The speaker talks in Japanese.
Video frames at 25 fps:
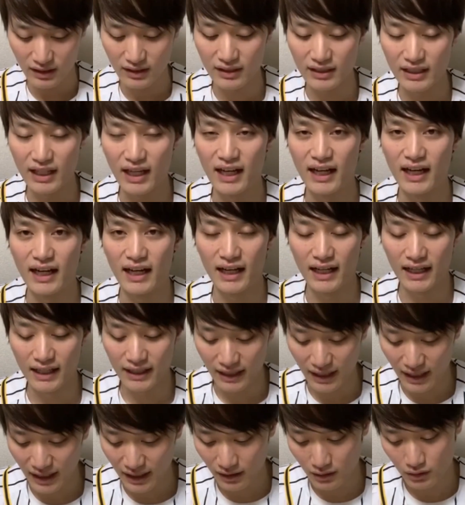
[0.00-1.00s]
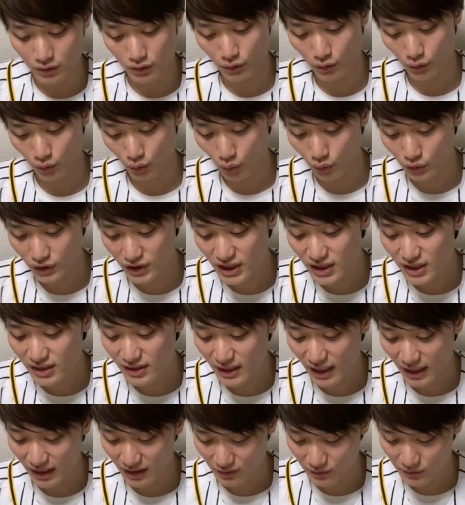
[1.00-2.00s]
いやーね、そのご
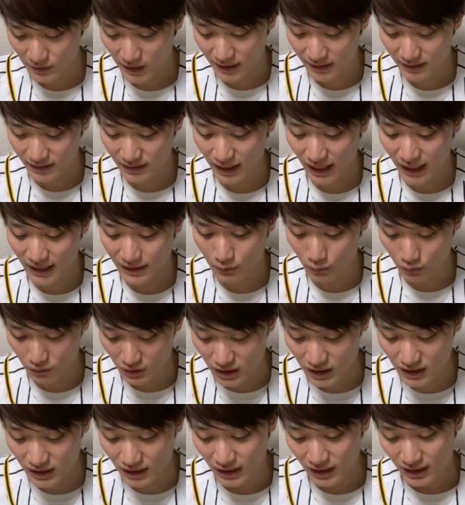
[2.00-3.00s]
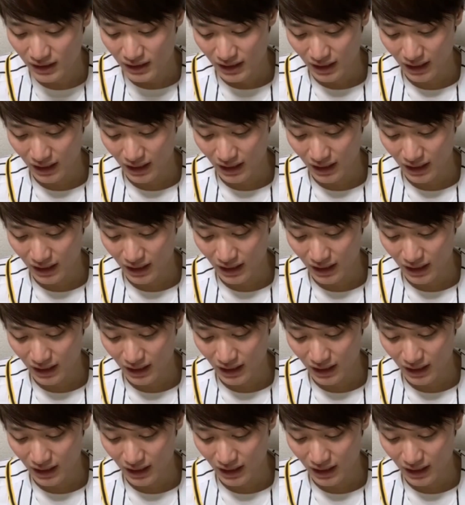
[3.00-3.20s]
しってん食らった後に、